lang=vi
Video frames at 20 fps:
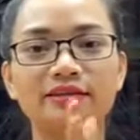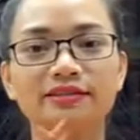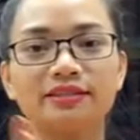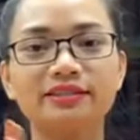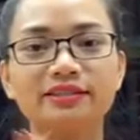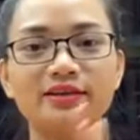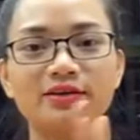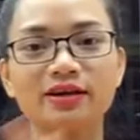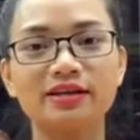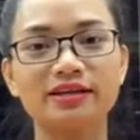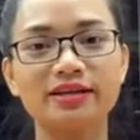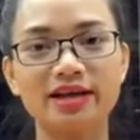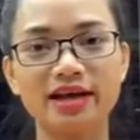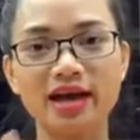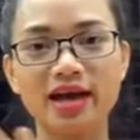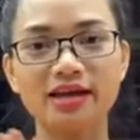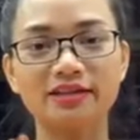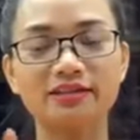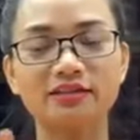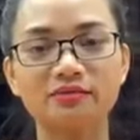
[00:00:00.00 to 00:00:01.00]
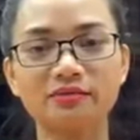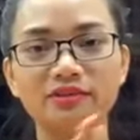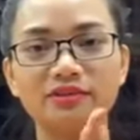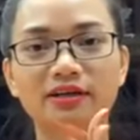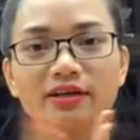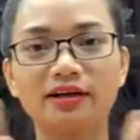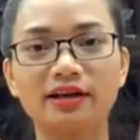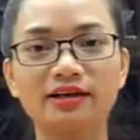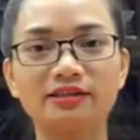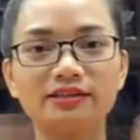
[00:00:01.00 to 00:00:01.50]
Xin chào cả nhà, chào
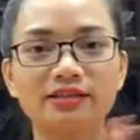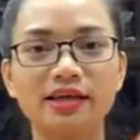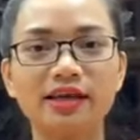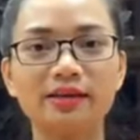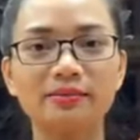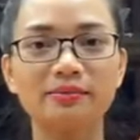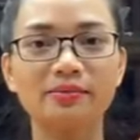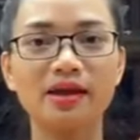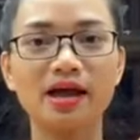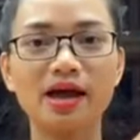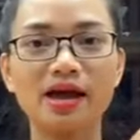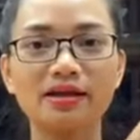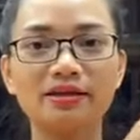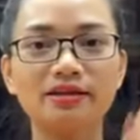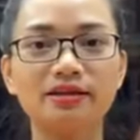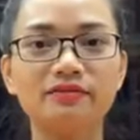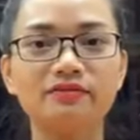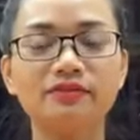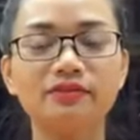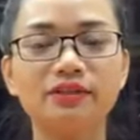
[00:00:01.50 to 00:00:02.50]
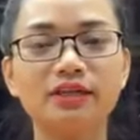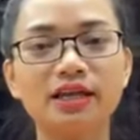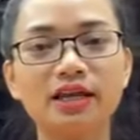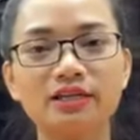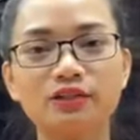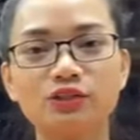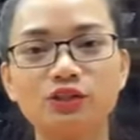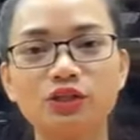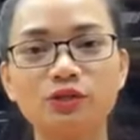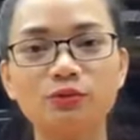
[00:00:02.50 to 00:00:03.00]
mừng các chị em đã đến với
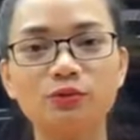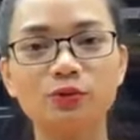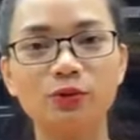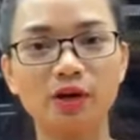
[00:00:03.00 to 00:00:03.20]
livestream